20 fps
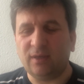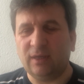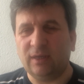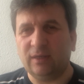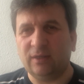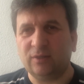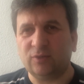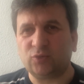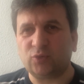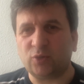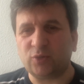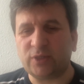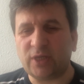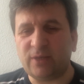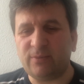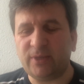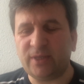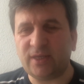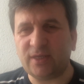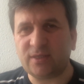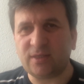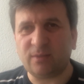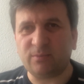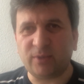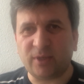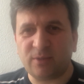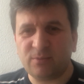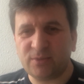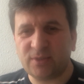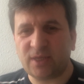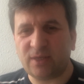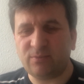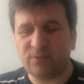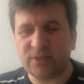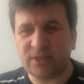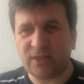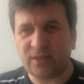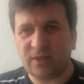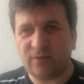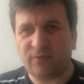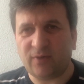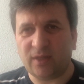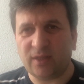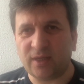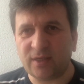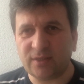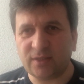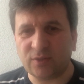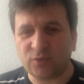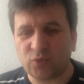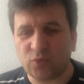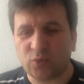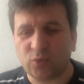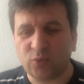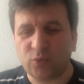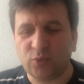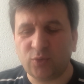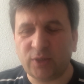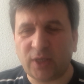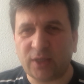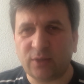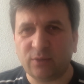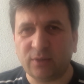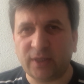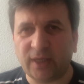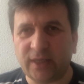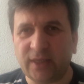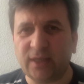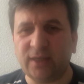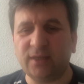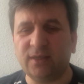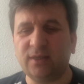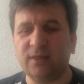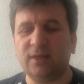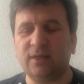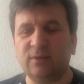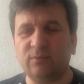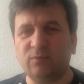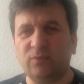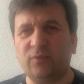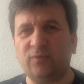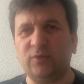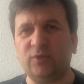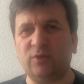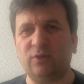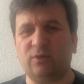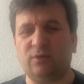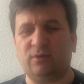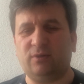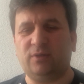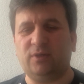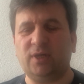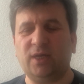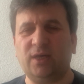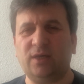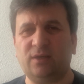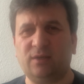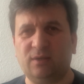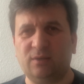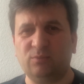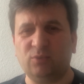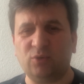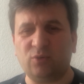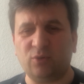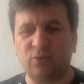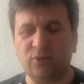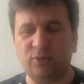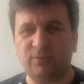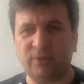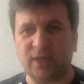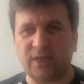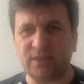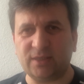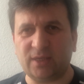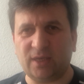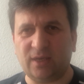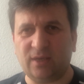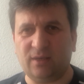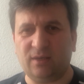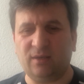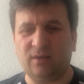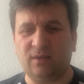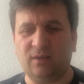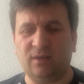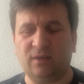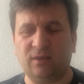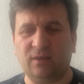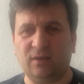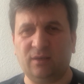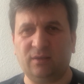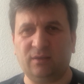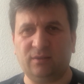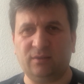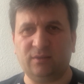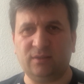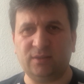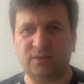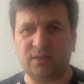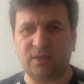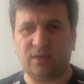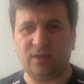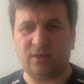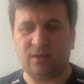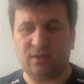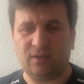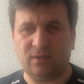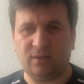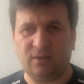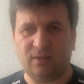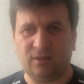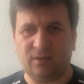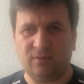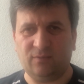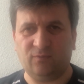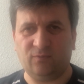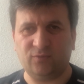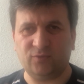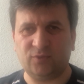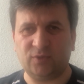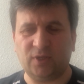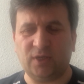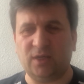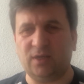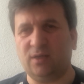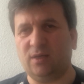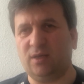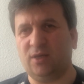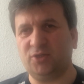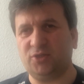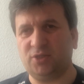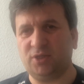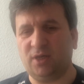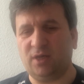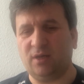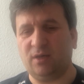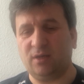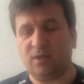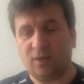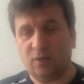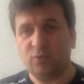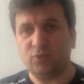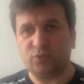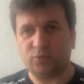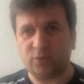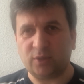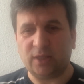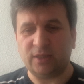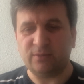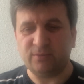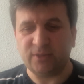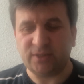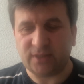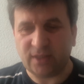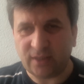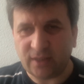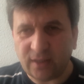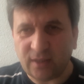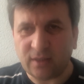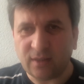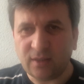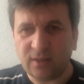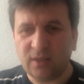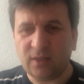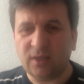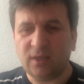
Ee, sosyal medya hesaplarımızdan bize defalarca sorulduğundan dolayı bu videoyla bu konuyu biraz daha e, izaha, vuzaha, açığa kavuşturalım istedik.